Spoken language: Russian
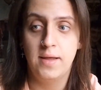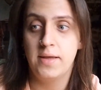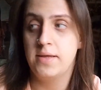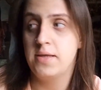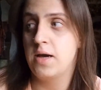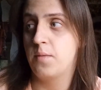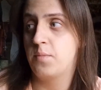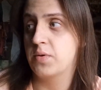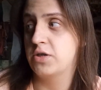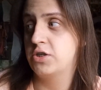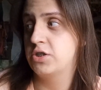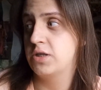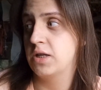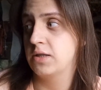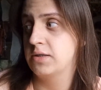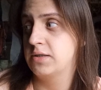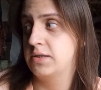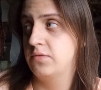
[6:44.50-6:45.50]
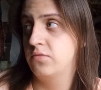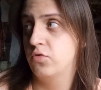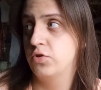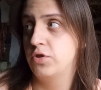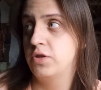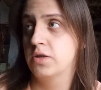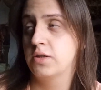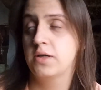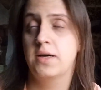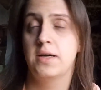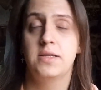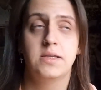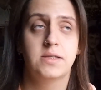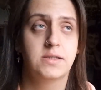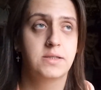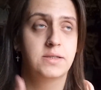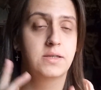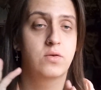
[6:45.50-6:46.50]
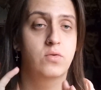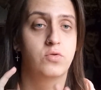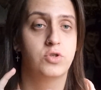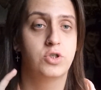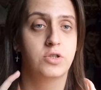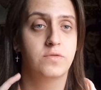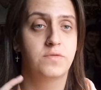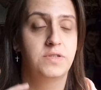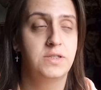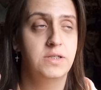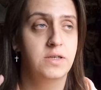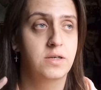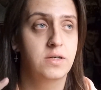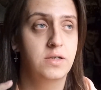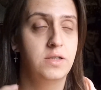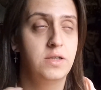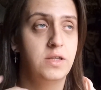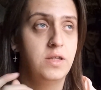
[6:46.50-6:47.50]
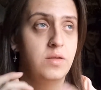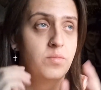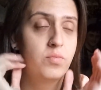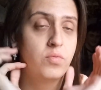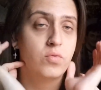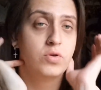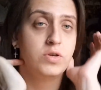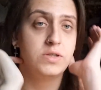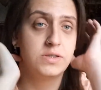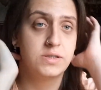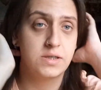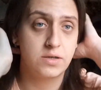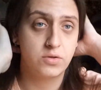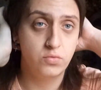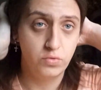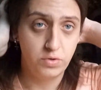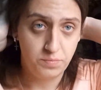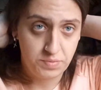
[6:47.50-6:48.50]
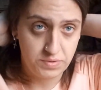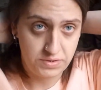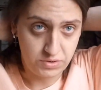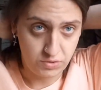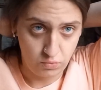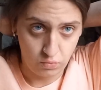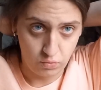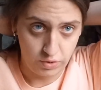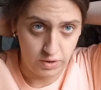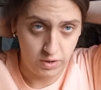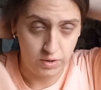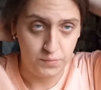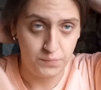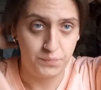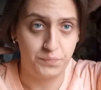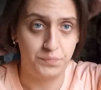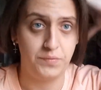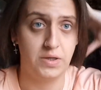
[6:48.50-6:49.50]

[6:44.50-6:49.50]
Я прочитал сегодня, наконец-то закончил все книги по литературе, по теории.